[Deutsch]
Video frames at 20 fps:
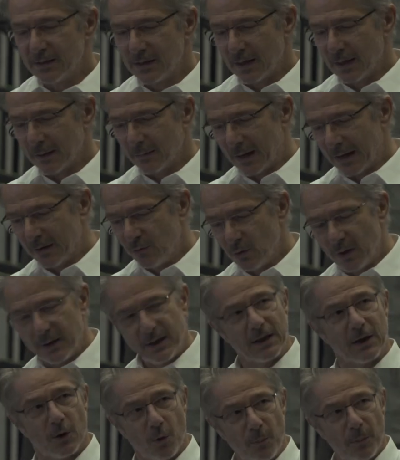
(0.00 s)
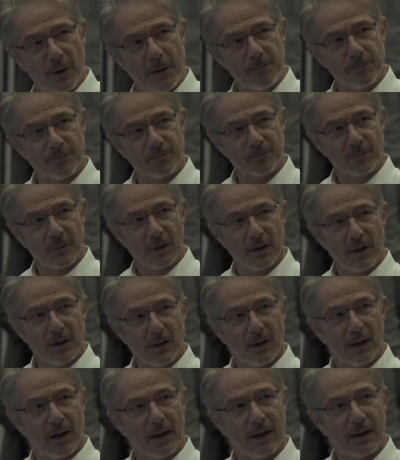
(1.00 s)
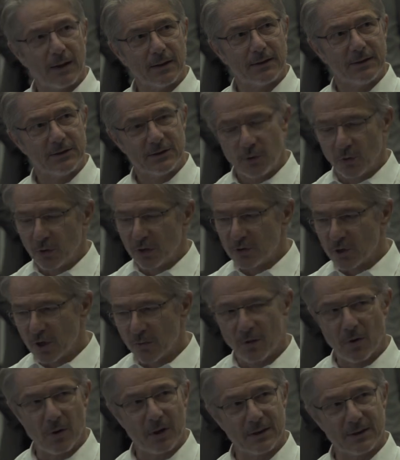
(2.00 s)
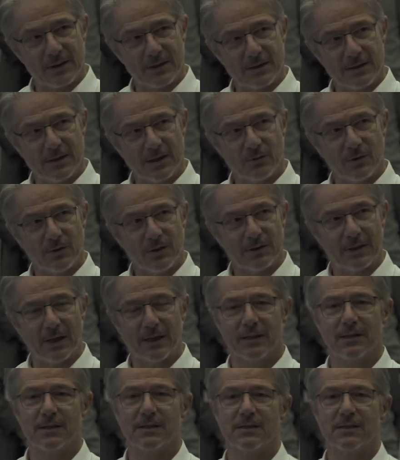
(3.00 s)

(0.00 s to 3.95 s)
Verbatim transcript: fast auch schon ein bisschen internationale Tagung draus gemacht. Und